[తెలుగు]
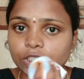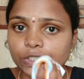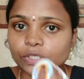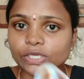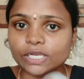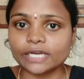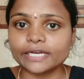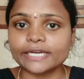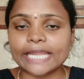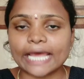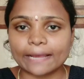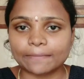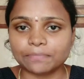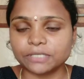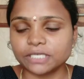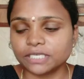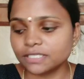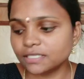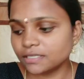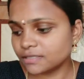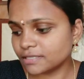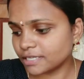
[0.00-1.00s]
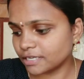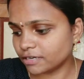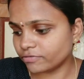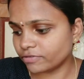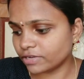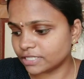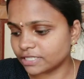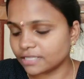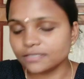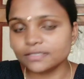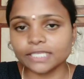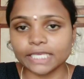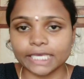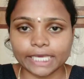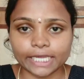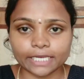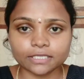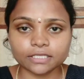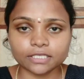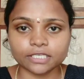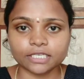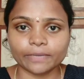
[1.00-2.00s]
సో ఇలా ట్యాప్ చేసిన తర్వాత
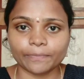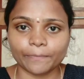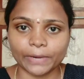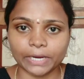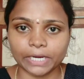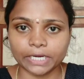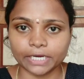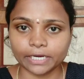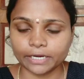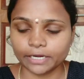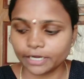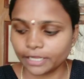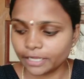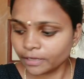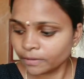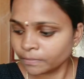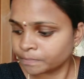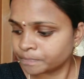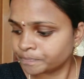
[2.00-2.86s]
సెకండ్ స్టెప్ ఏంటంటే